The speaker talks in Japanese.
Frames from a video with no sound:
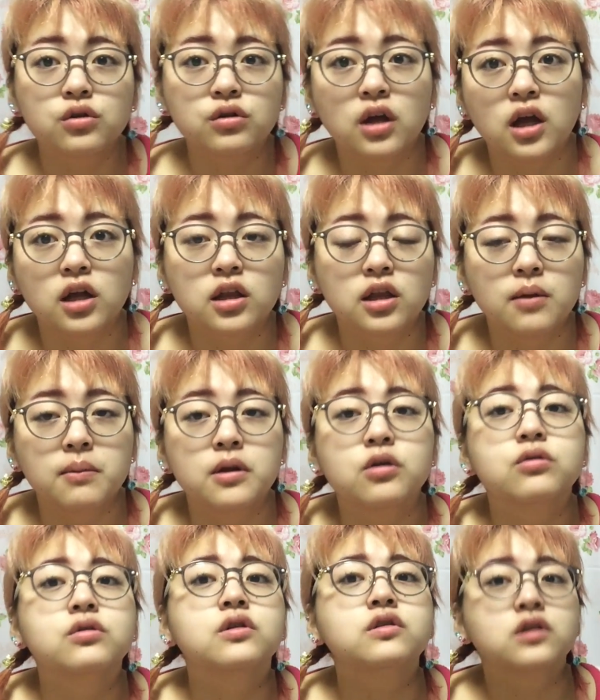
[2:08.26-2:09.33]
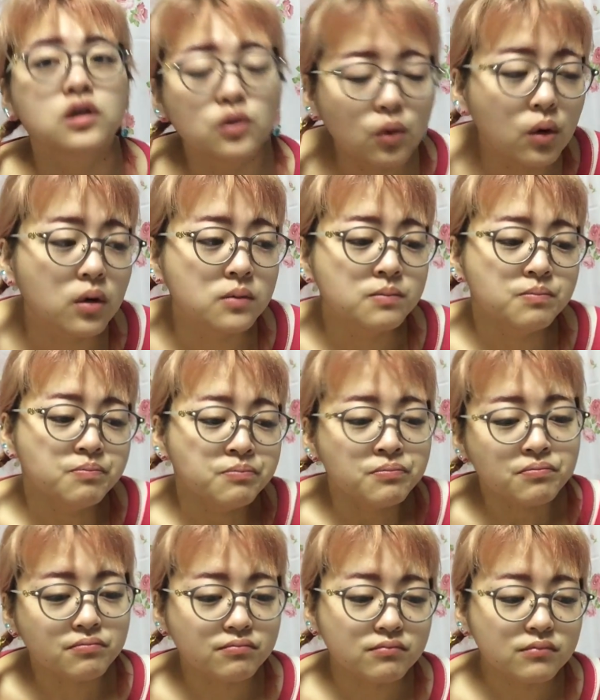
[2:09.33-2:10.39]
後でやってみるんですけど、
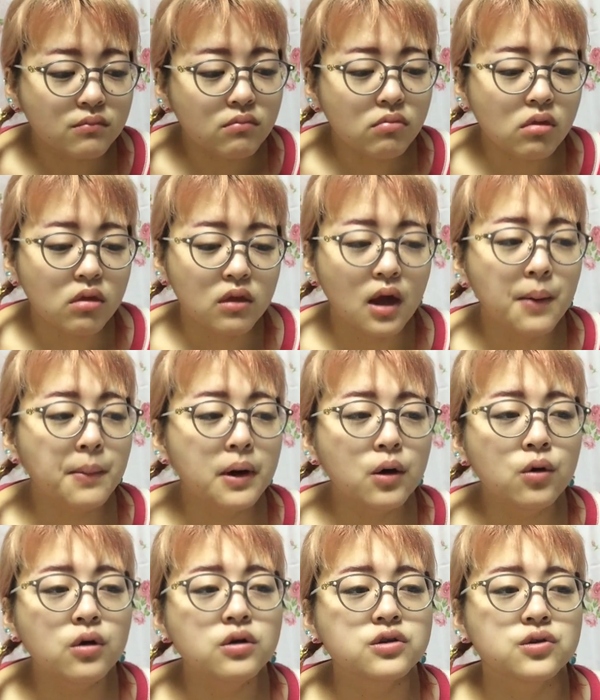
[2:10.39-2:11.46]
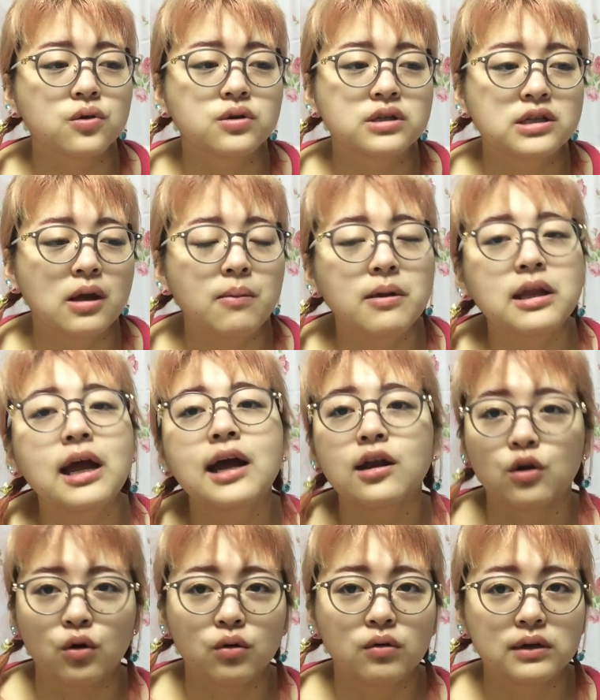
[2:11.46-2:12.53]
生放送してみたい
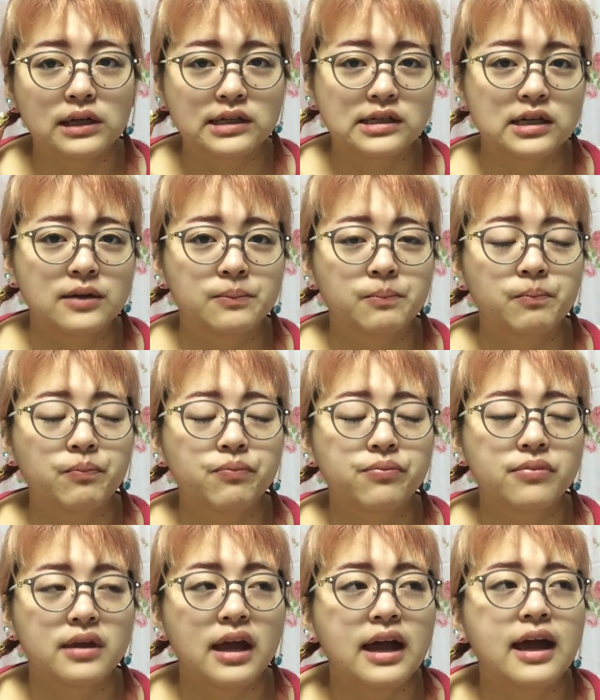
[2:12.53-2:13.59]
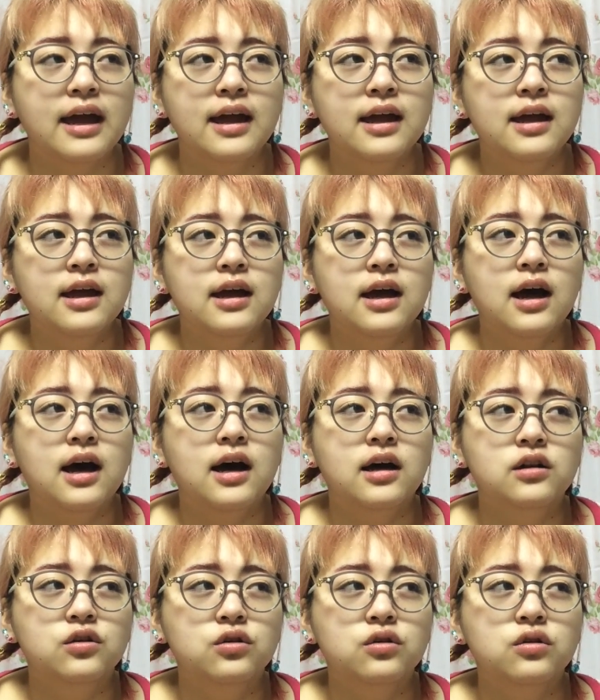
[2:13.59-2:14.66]
の、私。で、
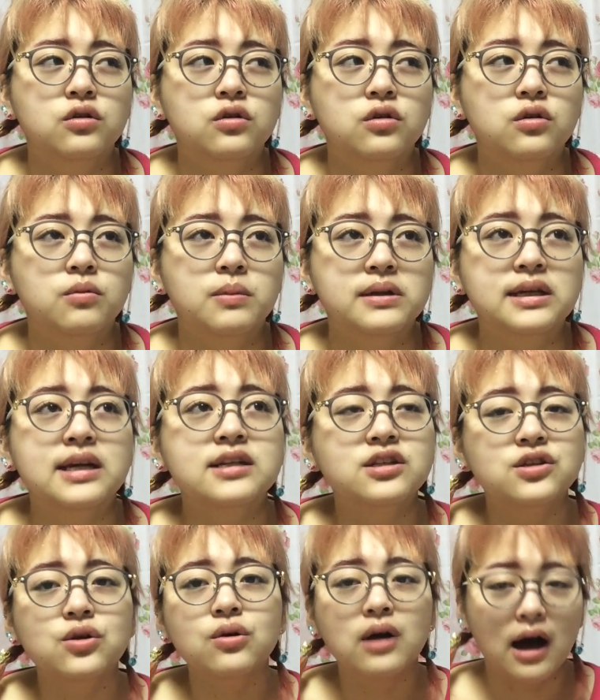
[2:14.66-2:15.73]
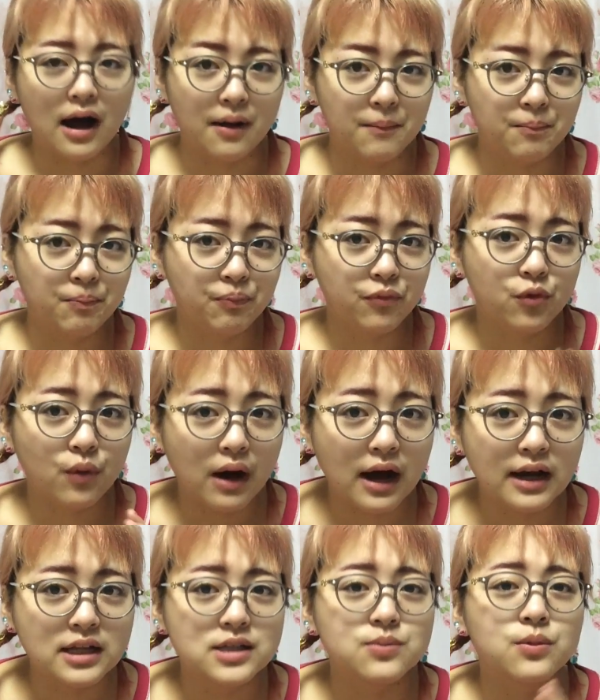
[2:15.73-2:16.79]
あのー、まあ、キャスとか
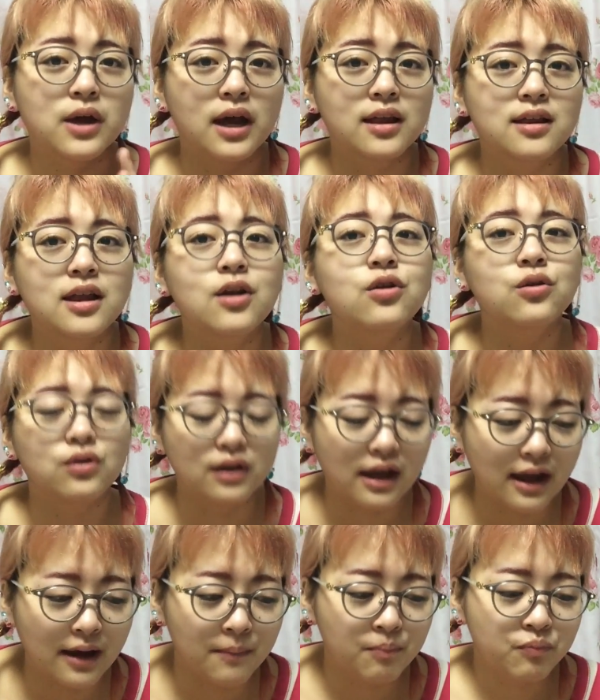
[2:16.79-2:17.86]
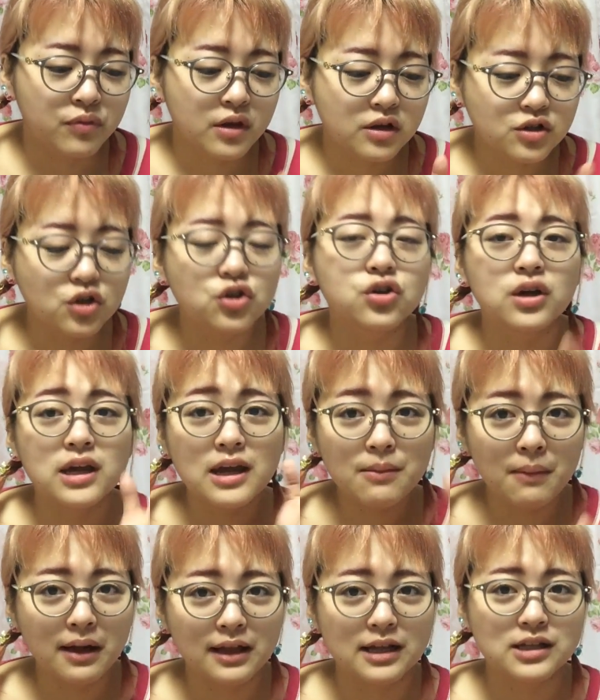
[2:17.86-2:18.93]
はいつもやってるので、ちょっと
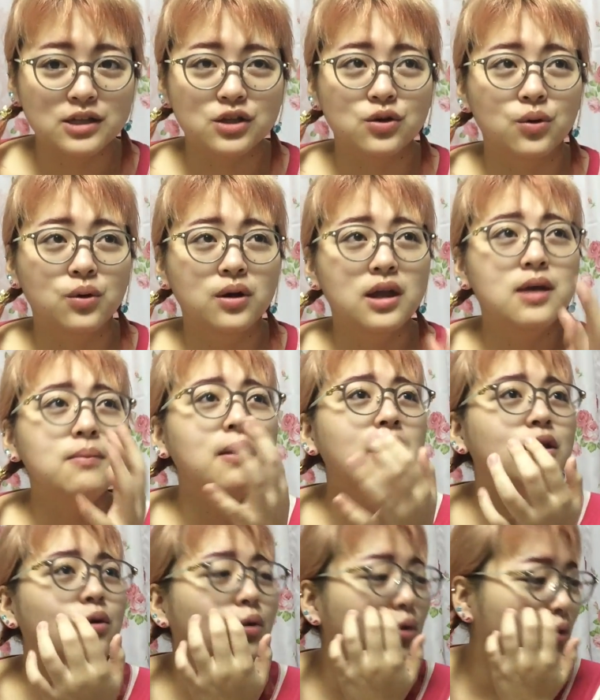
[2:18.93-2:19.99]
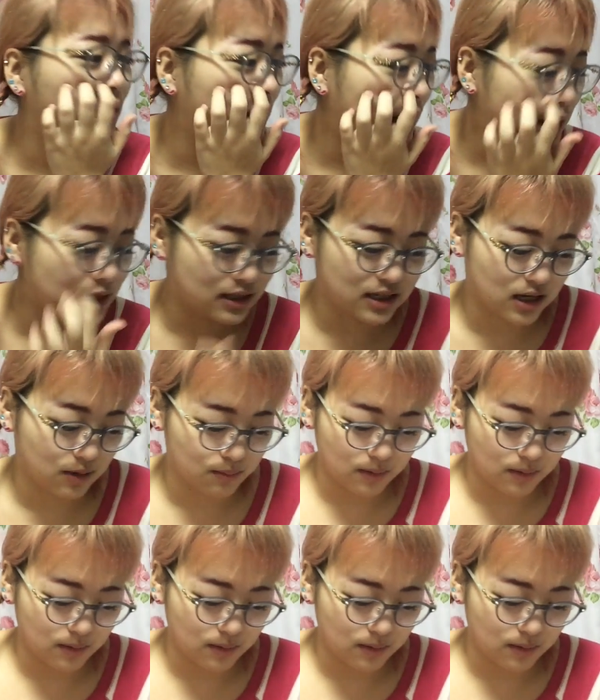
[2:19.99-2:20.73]
今ですよ。今のこの何時